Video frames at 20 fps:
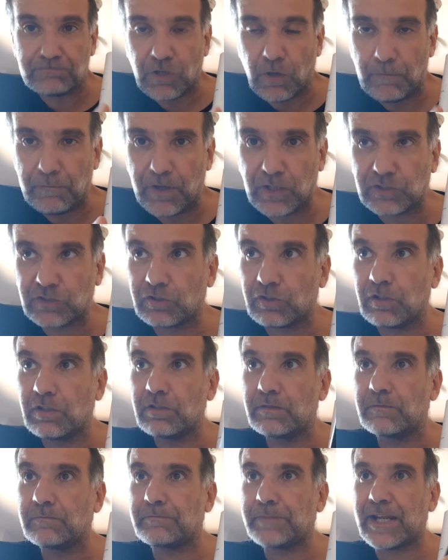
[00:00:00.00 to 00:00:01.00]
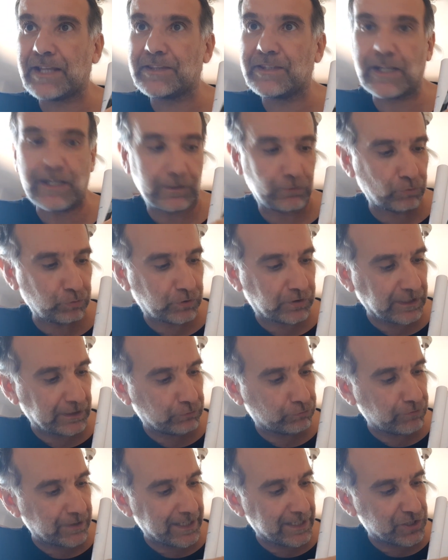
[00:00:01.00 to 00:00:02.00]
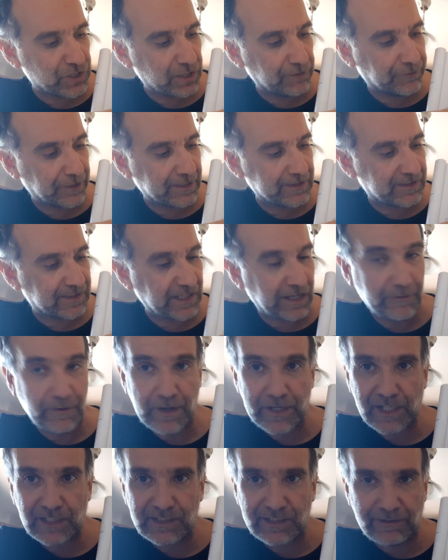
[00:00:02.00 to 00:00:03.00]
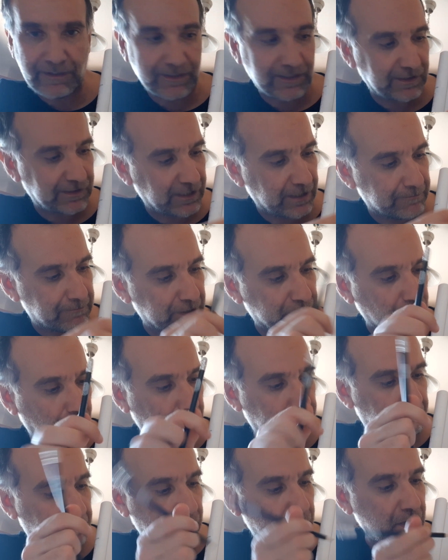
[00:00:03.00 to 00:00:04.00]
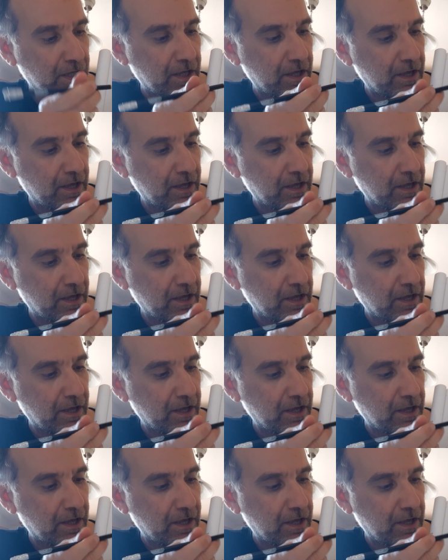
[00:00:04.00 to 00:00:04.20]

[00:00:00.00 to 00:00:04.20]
non posso prendere tutte e due le cifre insieme perché altrimenti sarebbe troppo.